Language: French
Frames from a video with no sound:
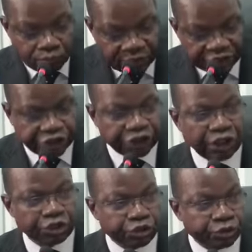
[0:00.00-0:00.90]
déchets
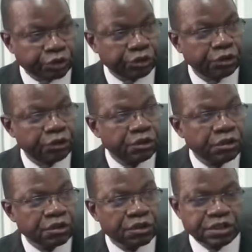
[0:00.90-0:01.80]
dangereux
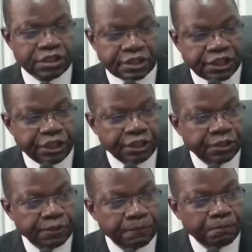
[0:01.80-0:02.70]
que si
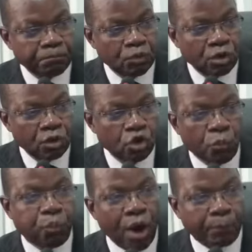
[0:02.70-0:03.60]
le
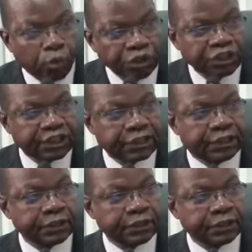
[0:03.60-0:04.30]
poids politique